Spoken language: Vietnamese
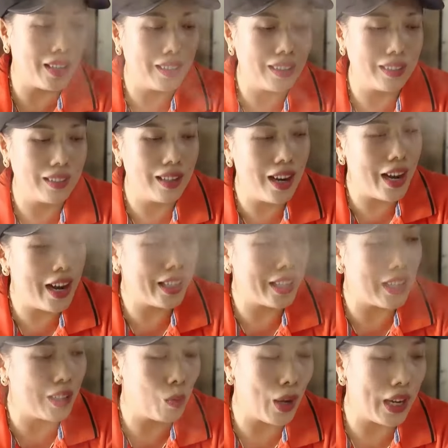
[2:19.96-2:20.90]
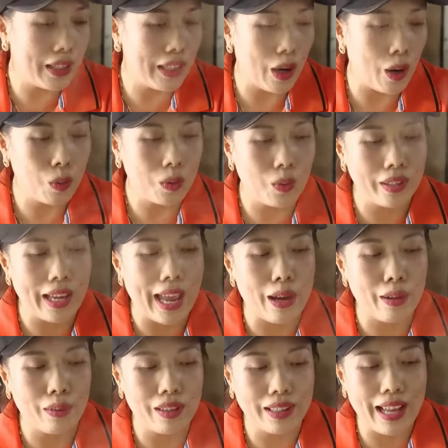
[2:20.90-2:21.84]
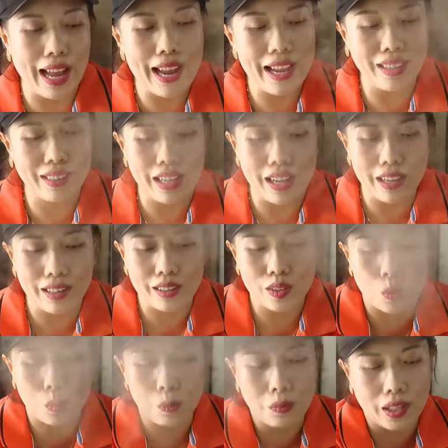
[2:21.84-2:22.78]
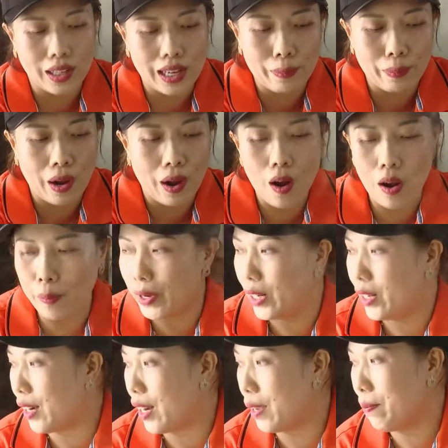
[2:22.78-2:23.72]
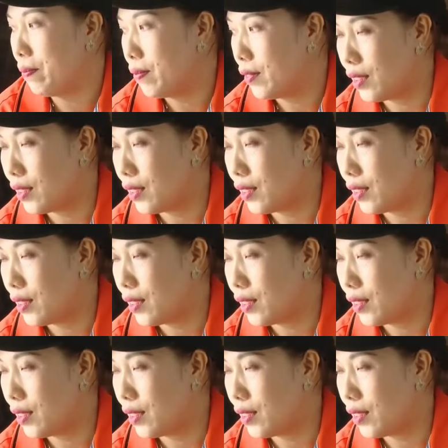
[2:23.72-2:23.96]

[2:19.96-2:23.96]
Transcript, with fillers: từng nơi, từng quán nhậu rồi chào từng cái, người ta cũng làm khó mình dữ lắm.